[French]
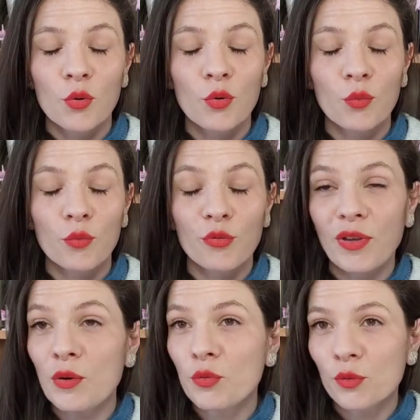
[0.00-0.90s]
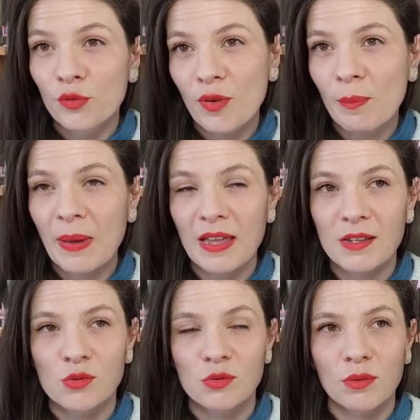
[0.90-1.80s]
qu'on fait ou qu'on ne fait pas,
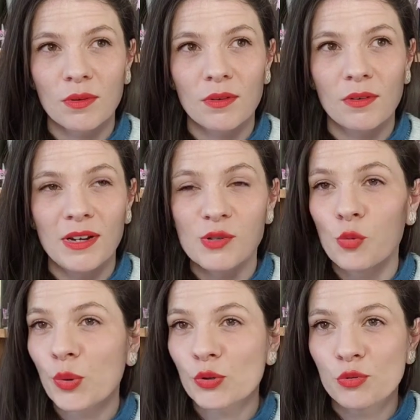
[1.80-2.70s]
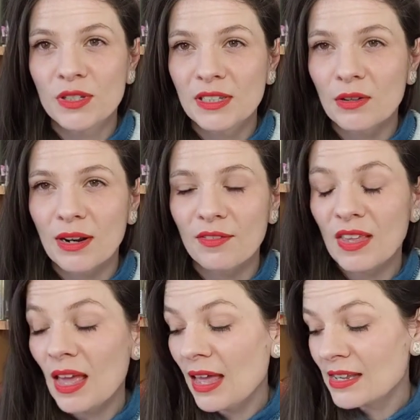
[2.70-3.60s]
sur les opportunités dans la vie.